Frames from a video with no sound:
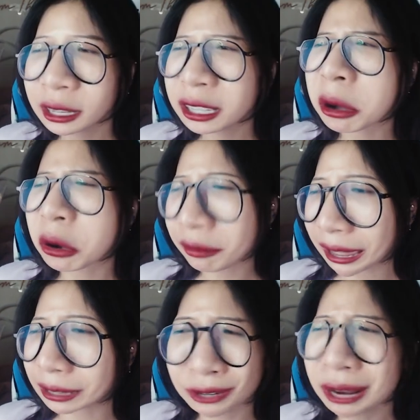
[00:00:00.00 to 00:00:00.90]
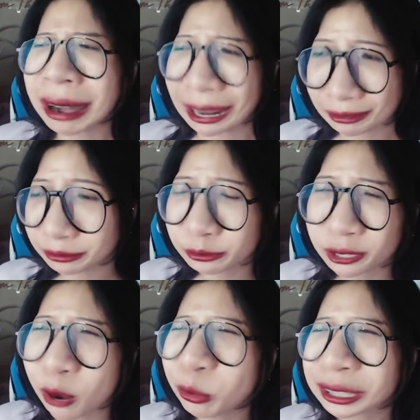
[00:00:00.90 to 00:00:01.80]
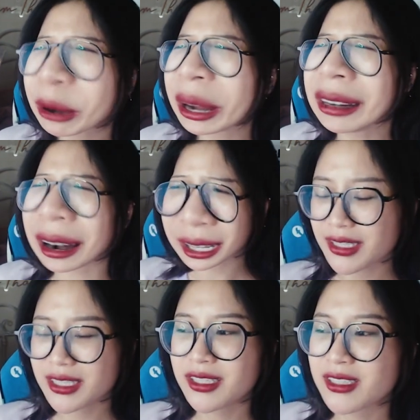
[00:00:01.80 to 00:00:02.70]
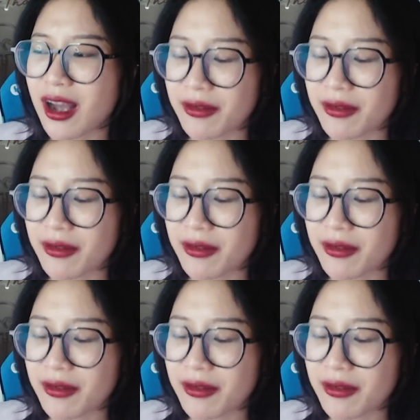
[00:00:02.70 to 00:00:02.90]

nhưng mà có vẻ anh vẫn lười lắm vẫn không muốn ra ngoài đường ấy sợ